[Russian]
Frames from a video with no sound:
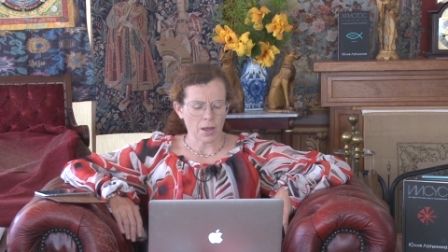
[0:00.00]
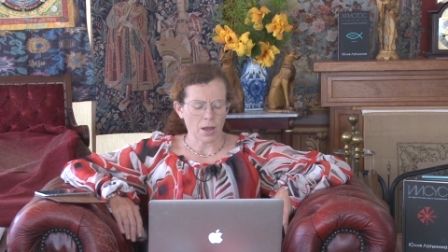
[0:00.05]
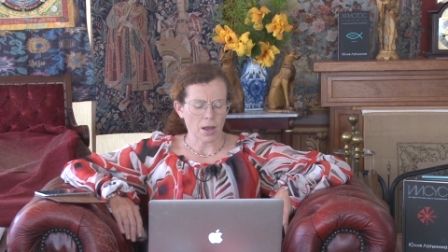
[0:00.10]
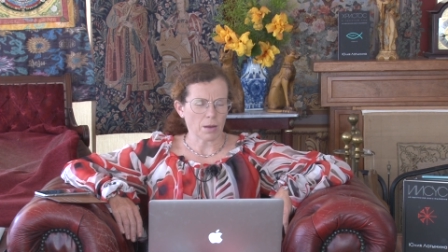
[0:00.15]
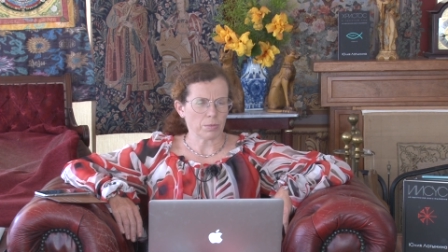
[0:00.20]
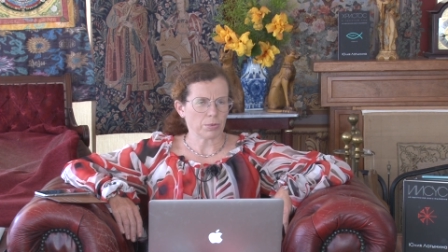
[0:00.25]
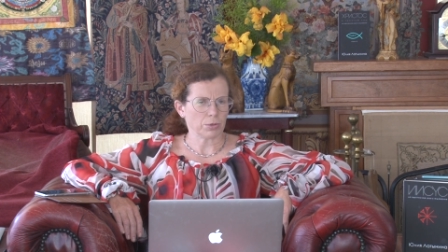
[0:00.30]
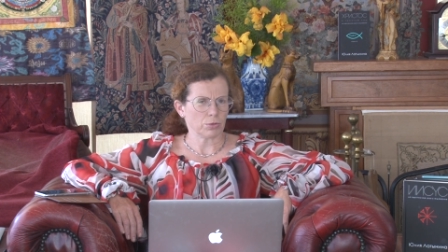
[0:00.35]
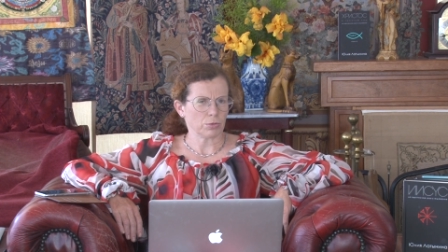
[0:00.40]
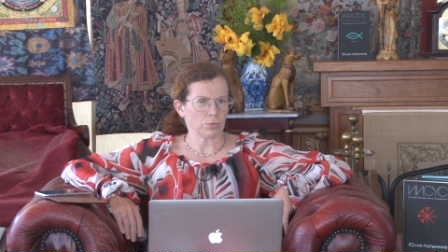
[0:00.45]

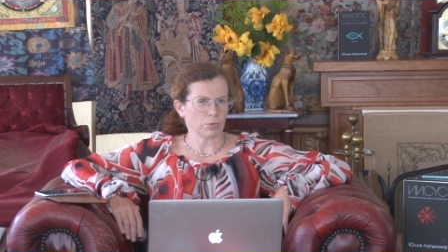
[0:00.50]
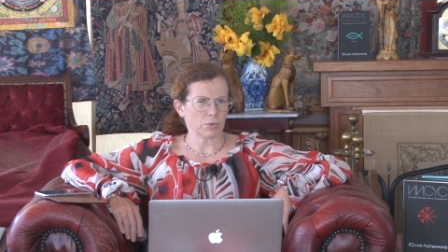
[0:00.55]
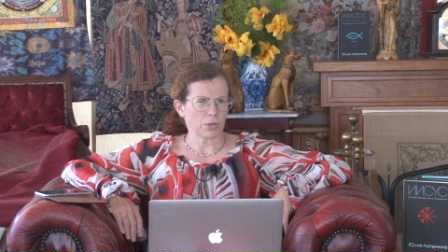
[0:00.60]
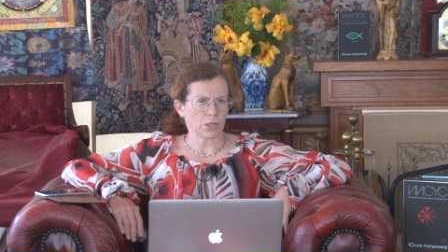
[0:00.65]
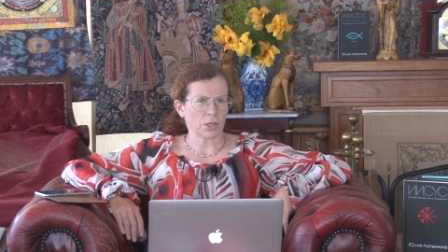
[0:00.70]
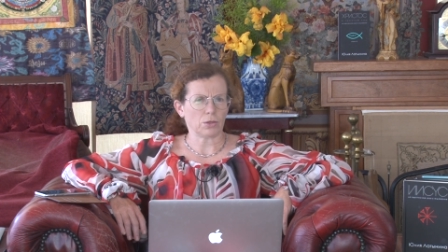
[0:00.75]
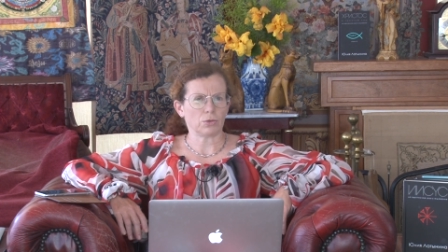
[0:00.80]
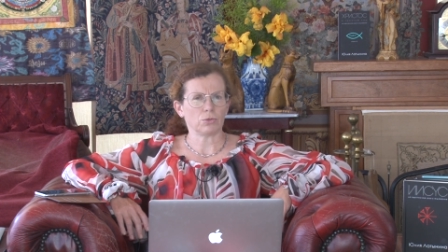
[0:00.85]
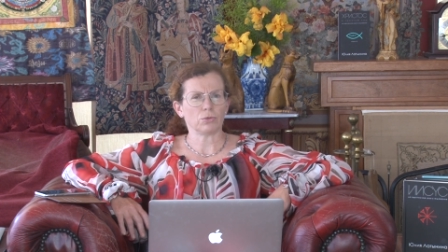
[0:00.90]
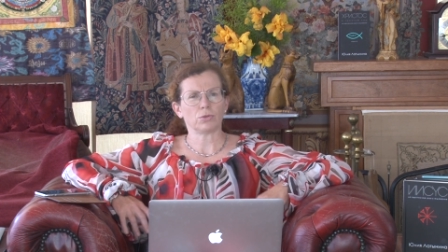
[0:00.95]
а потом
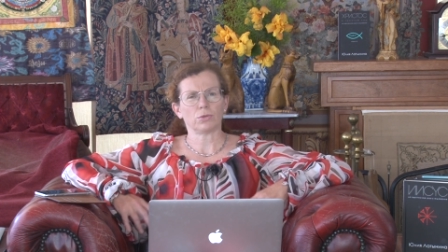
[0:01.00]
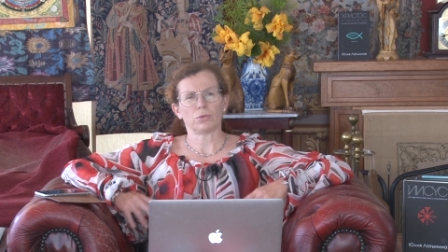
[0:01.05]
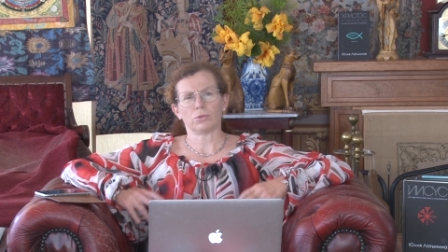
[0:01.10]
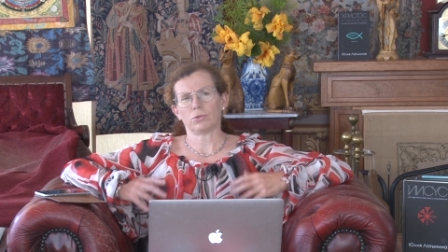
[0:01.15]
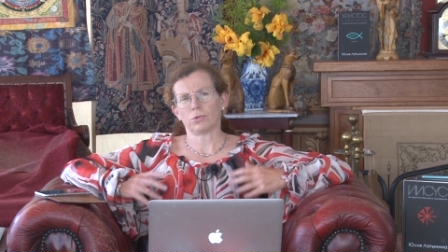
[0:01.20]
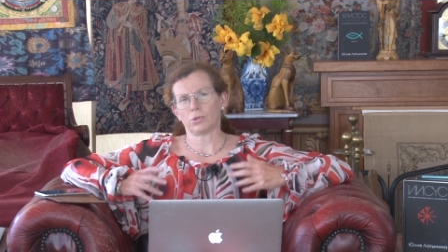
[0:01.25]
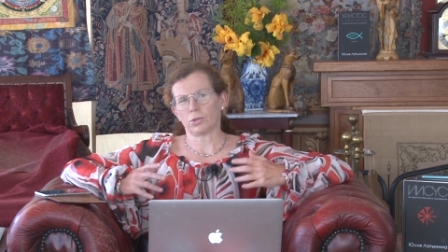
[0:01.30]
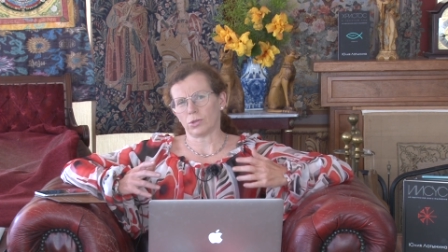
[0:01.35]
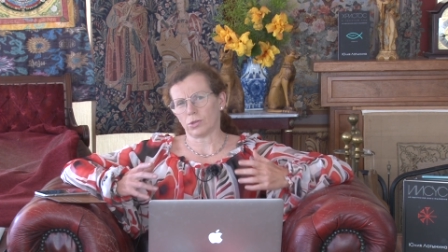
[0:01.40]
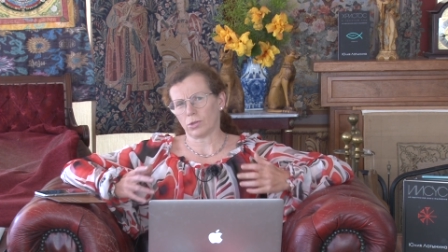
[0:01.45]
говорят, ну
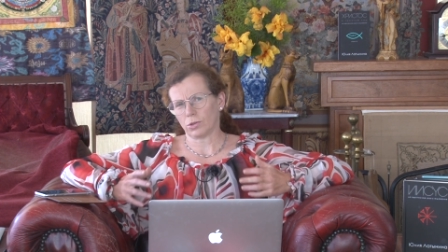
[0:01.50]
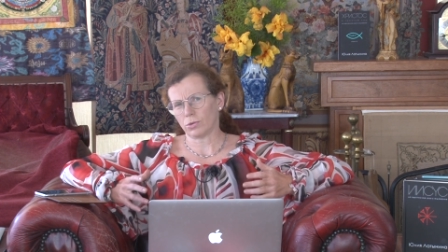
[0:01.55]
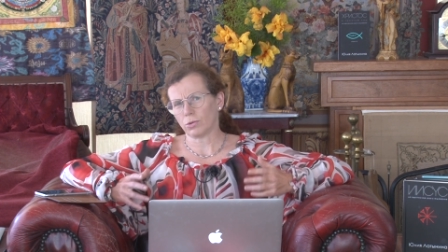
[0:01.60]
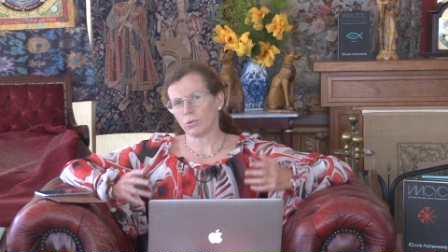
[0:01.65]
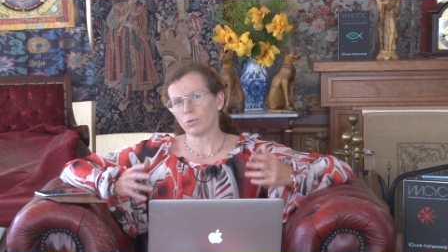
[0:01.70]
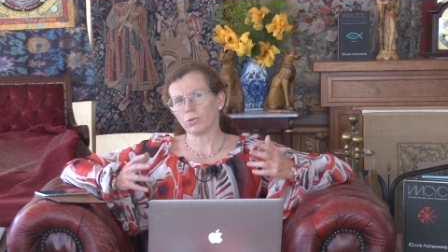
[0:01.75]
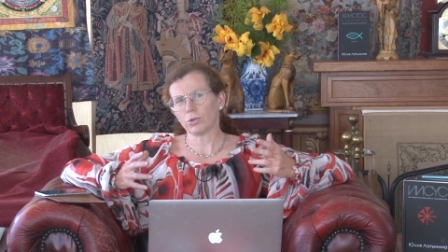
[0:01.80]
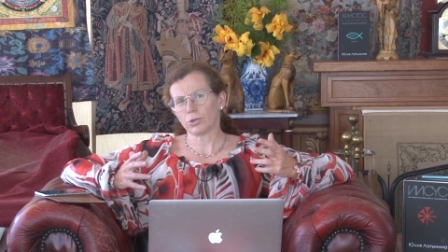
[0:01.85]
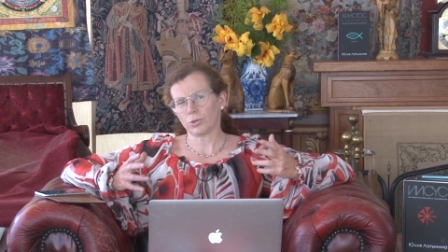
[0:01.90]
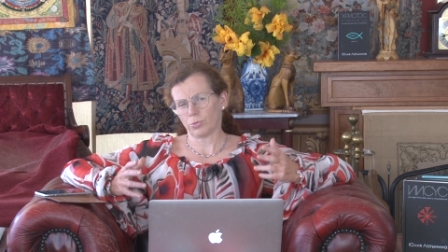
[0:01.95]
слушайте, ну
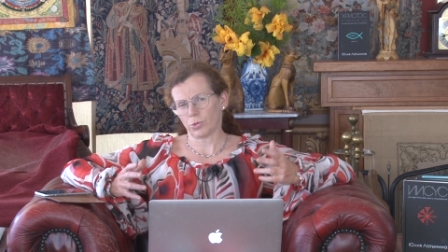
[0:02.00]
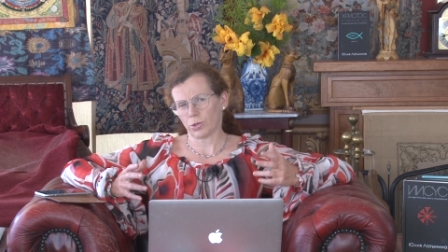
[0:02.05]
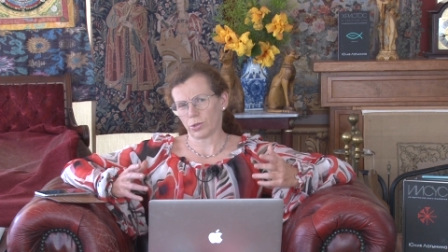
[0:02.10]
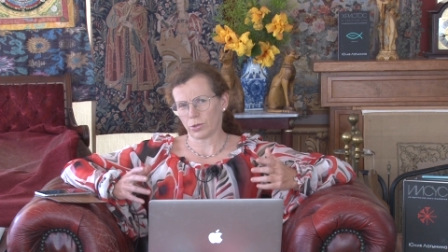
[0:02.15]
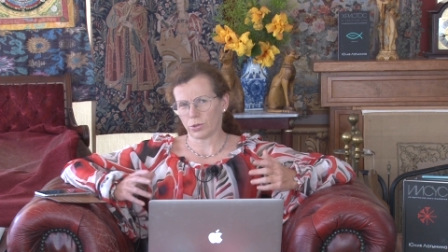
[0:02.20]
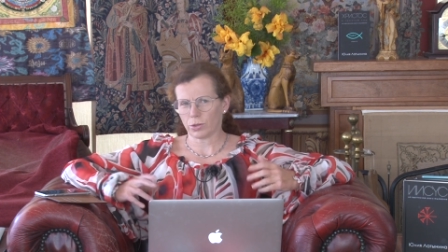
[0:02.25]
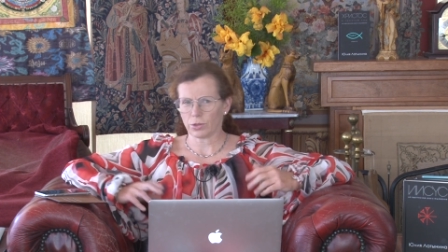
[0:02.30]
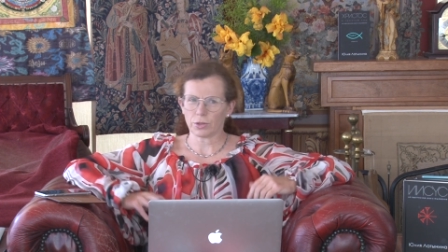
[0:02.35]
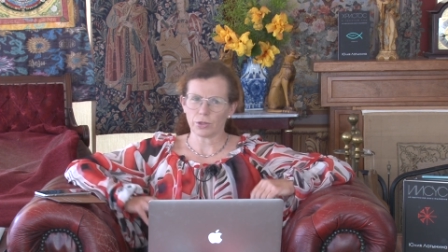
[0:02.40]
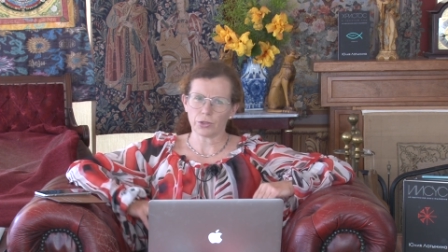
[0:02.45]
космос –
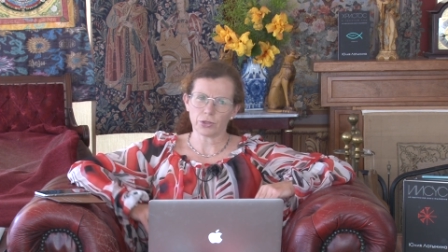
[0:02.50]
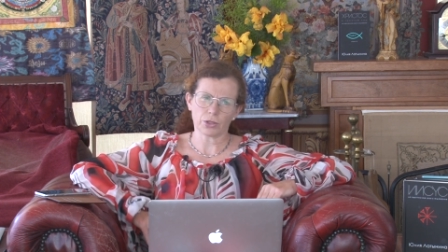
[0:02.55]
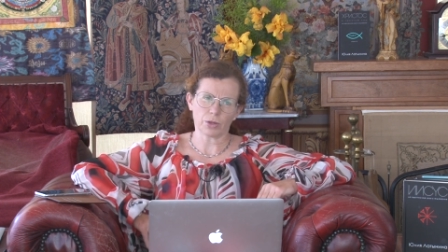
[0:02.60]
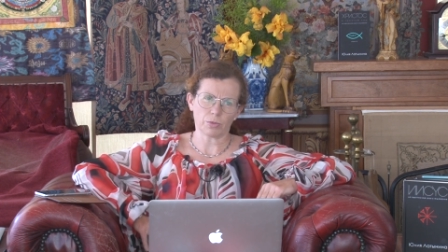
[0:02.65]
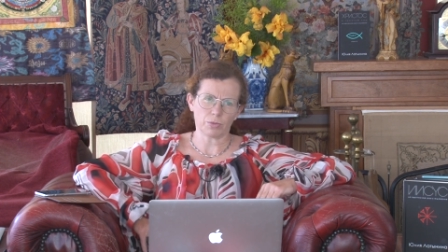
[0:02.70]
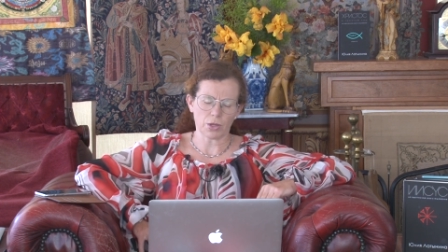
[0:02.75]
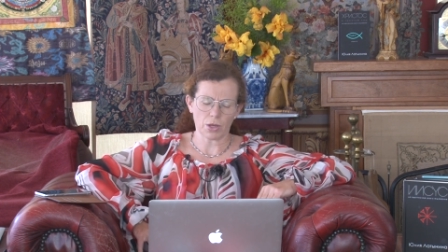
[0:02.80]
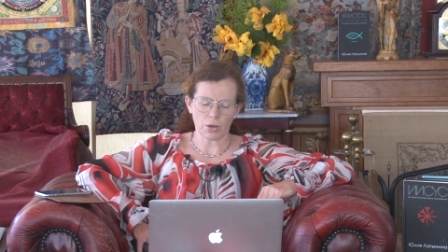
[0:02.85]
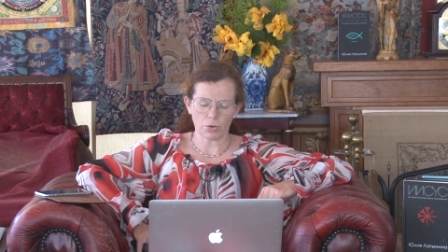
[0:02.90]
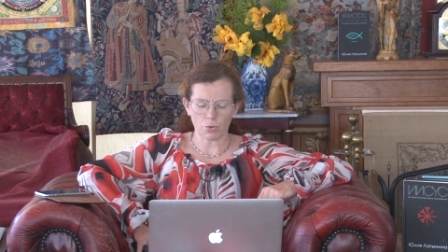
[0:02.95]
это
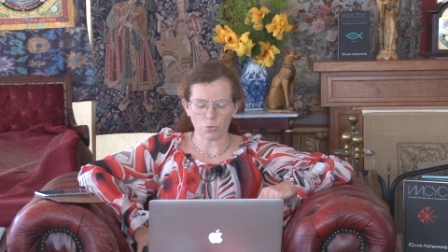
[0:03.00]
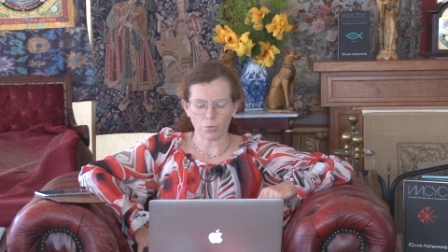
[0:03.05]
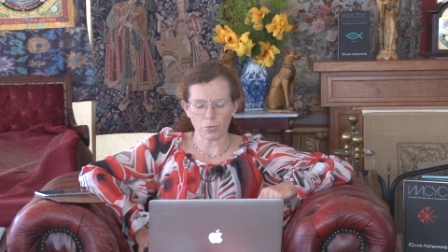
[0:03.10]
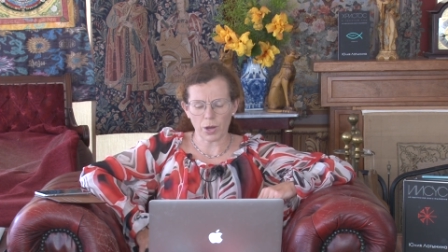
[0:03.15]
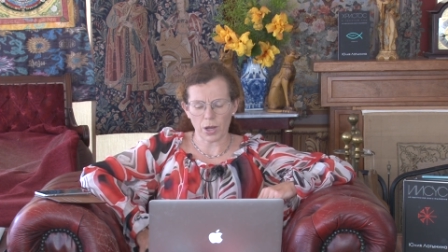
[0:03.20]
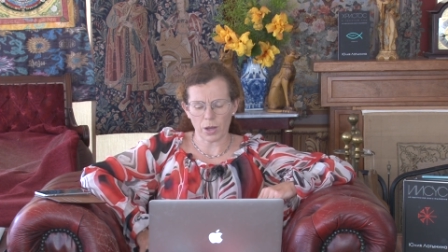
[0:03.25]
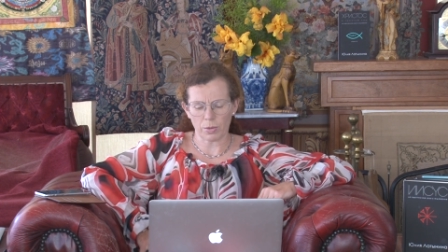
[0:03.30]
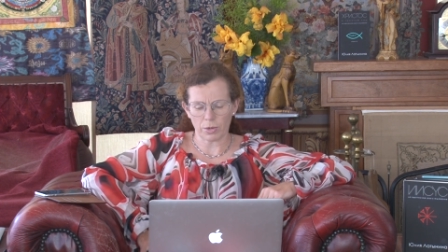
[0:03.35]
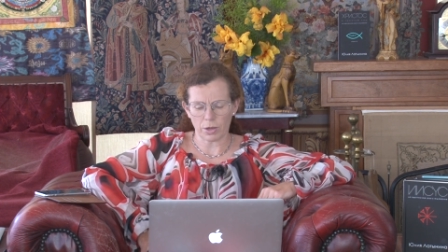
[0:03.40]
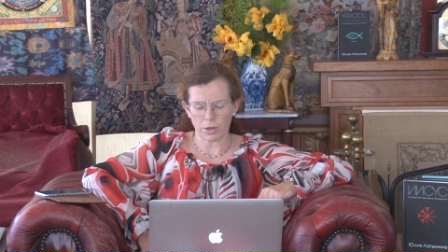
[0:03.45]
слишком
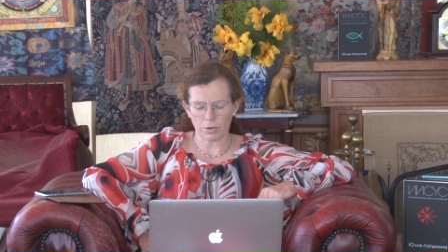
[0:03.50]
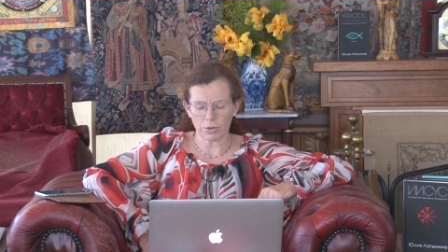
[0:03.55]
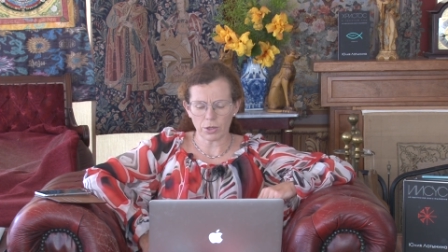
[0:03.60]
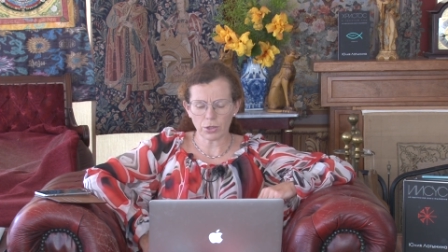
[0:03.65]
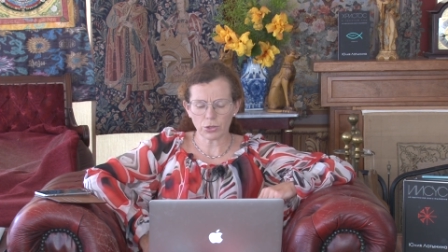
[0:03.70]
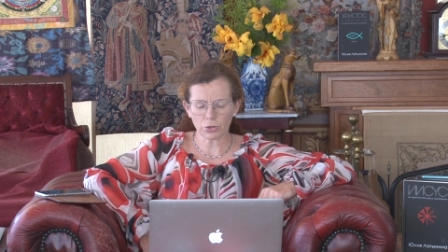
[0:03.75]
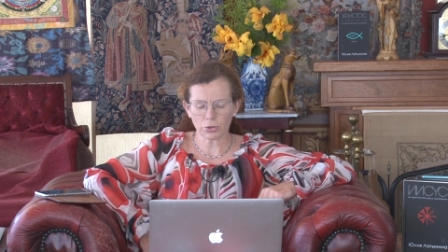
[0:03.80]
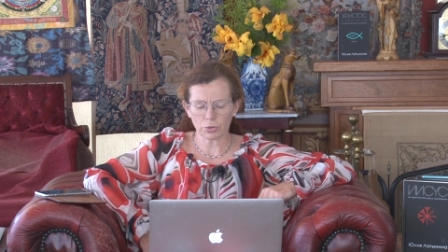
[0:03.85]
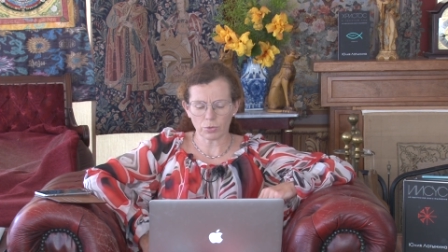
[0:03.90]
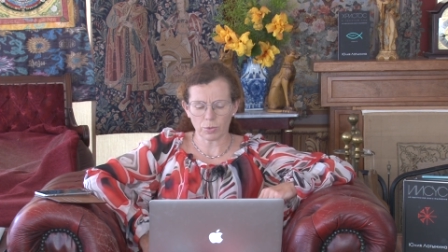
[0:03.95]
неокупаемая
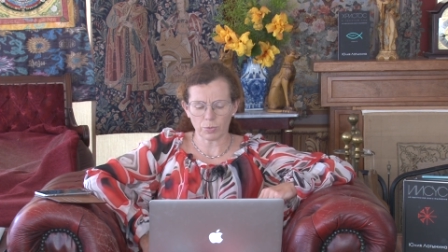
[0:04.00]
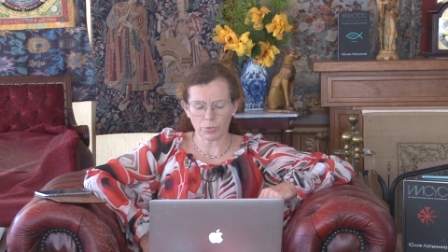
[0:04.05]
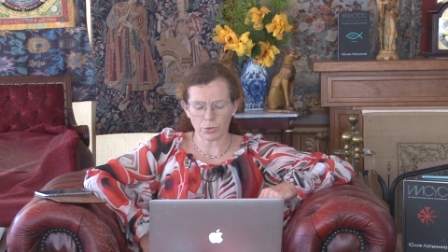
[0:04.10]
вещь, чтобы